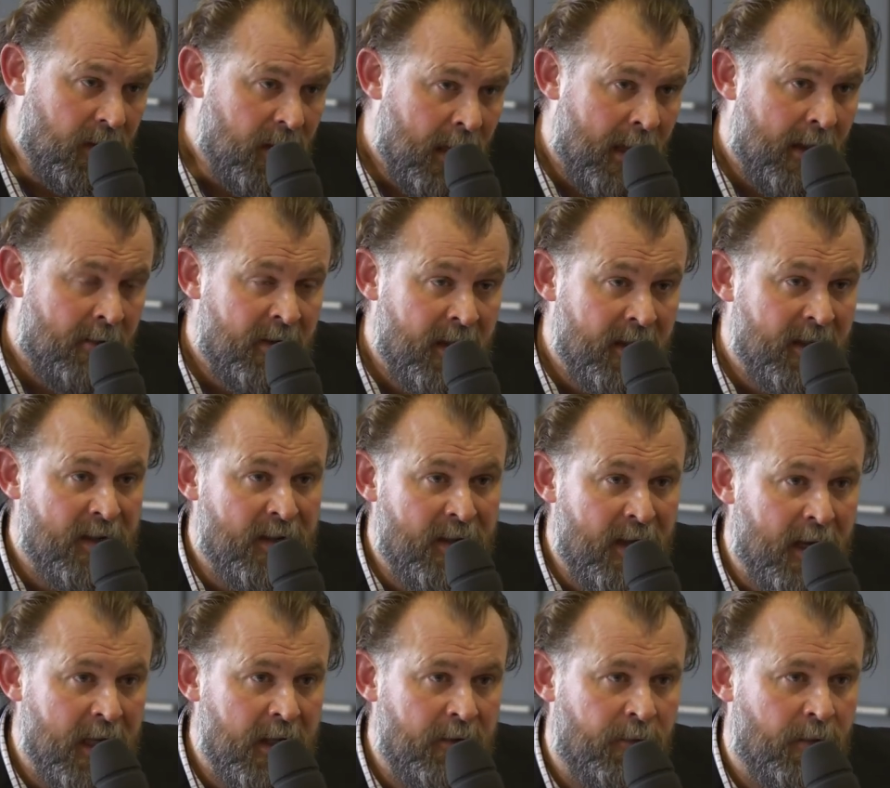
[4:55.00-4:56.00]
avec des
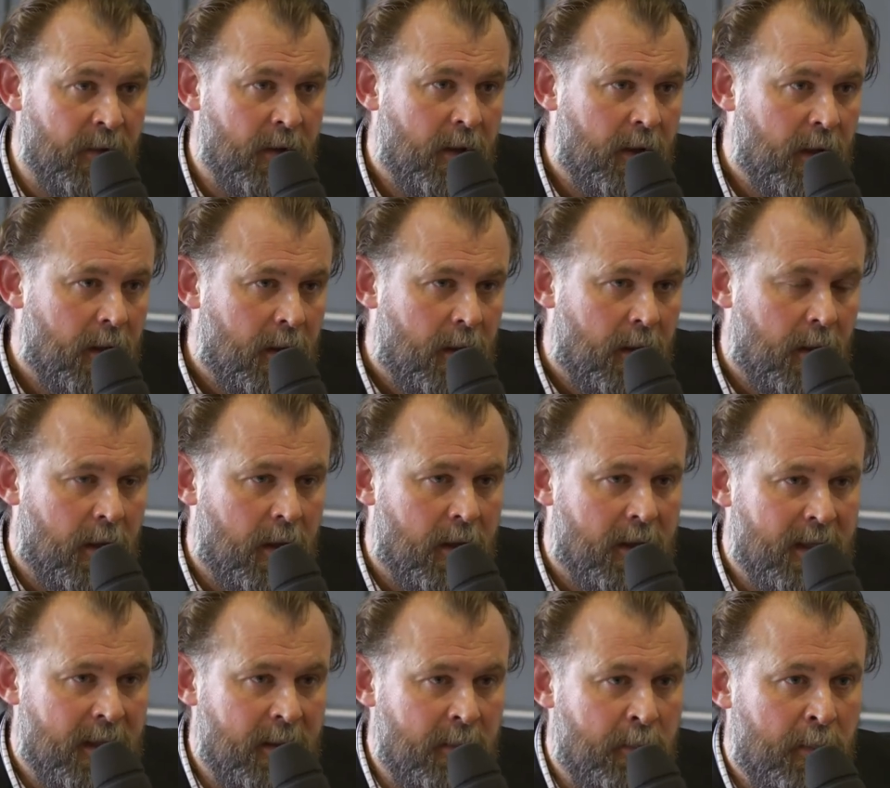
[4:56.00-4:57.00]
tarifs euh,
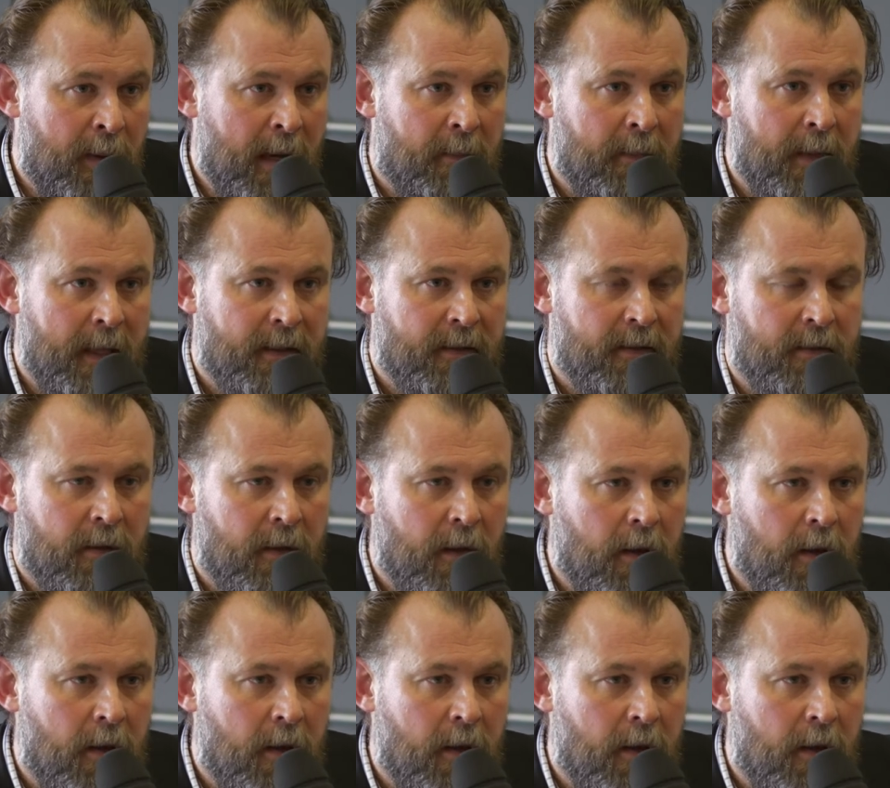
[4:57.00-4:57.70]
qui permettent